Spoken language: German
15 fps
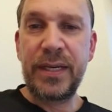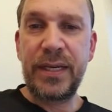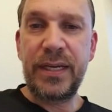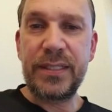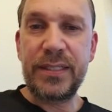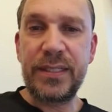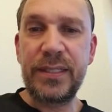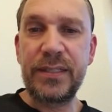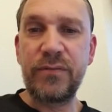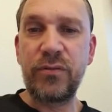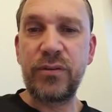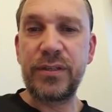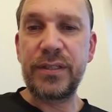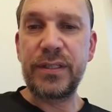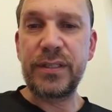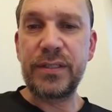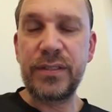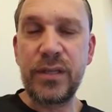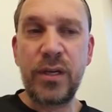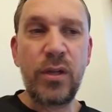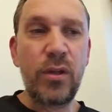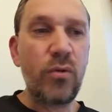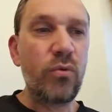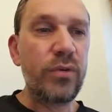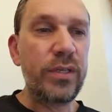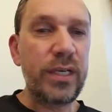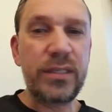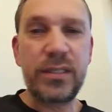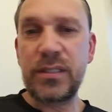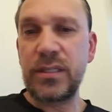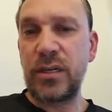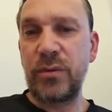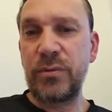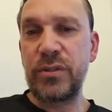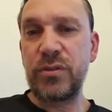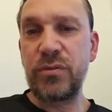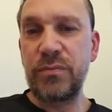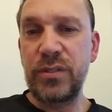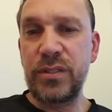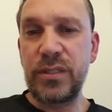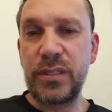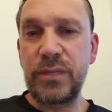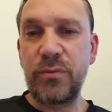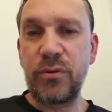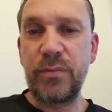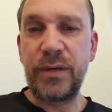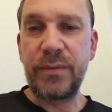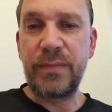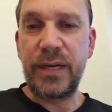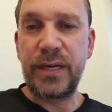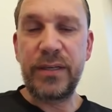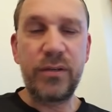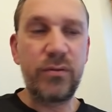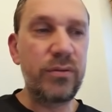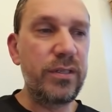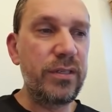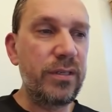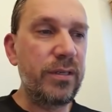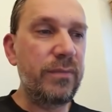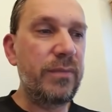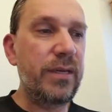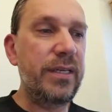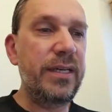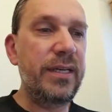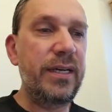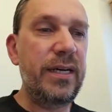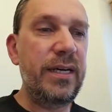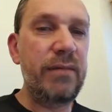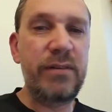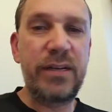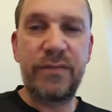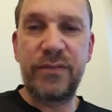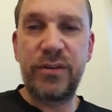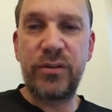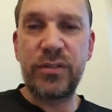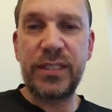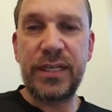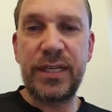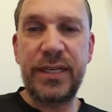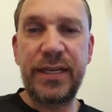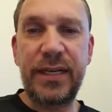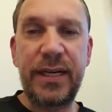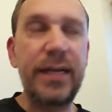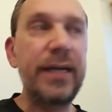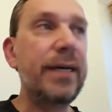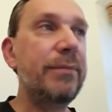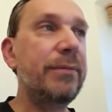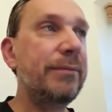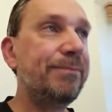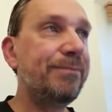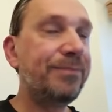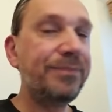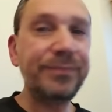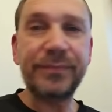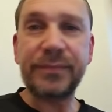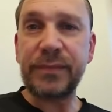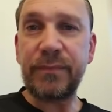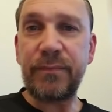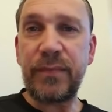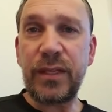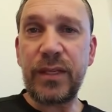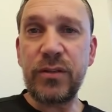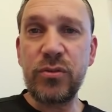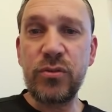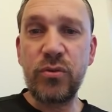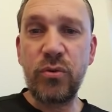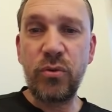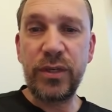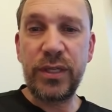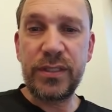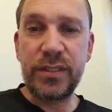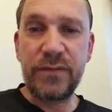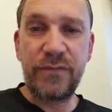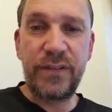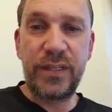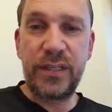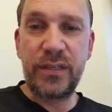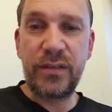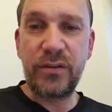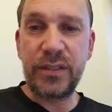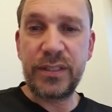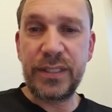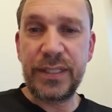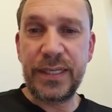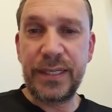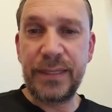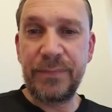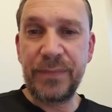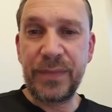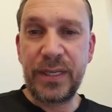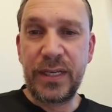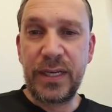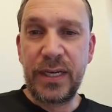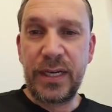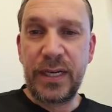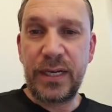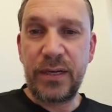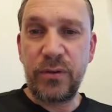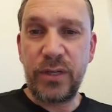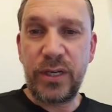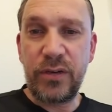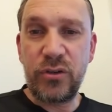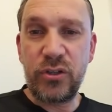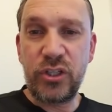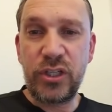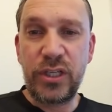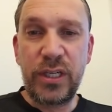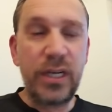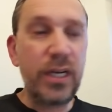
erzählt worden ist. Und das ist, glaube ich, so ein bisschen eine Problematik und ähm, an der arbeiten wir uns gerade alle ab. So, jetzt sind viele Leute da. Hallo Janosch.